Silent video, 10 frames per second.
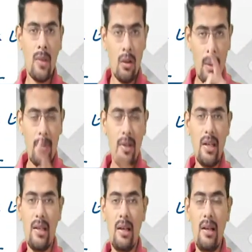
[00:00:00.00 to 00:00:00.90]
आपने क्या
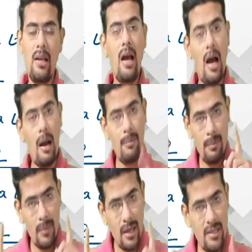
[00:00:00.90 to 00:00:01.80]
किया आपने
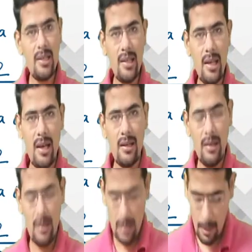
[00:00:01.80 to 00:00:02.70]
मेजर किया है
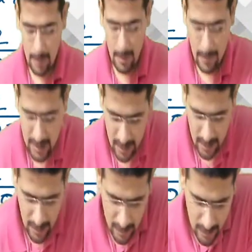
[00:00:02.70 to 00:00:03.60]
आपने मेजर
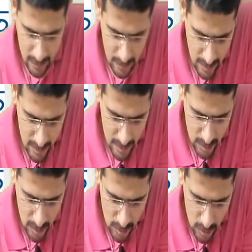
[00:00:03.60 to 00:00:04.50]
किया कि कितने से
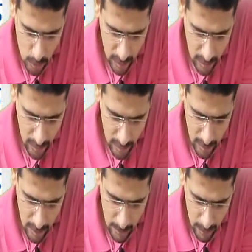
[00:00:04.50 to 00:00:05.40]
चेंज हुआ
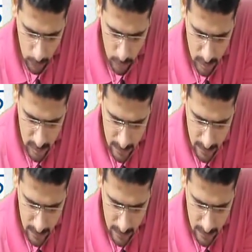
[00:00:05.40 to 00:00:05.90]
लेबर फोर्स